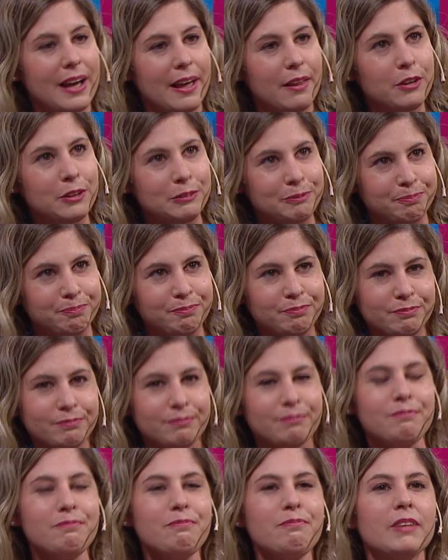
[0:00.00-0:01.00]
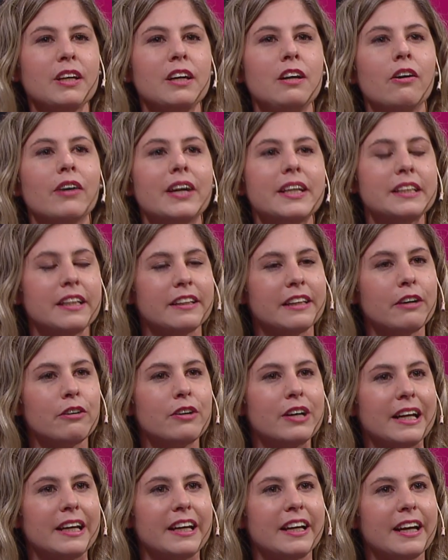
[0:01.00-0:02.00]
lado, lo que
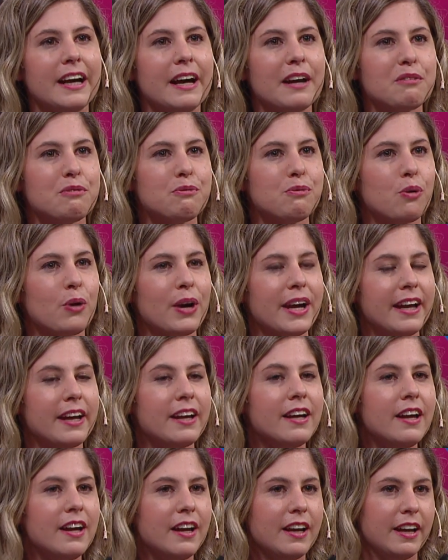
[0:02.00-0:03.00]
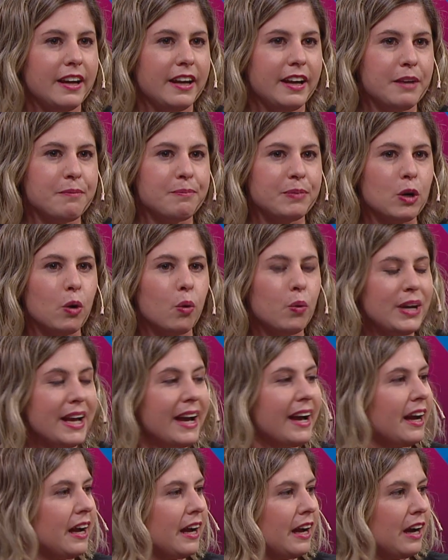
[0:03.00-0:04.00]
intentaron recrear fue eh,
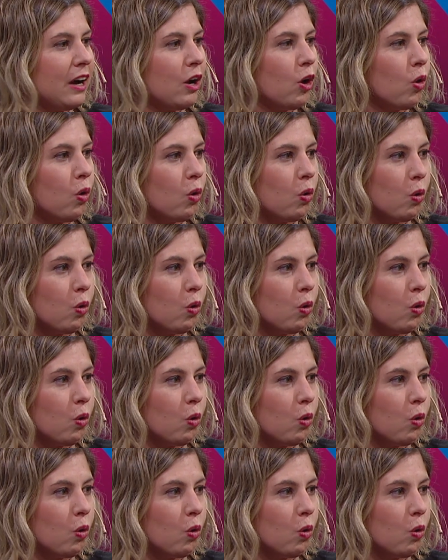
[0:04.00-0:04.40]
una,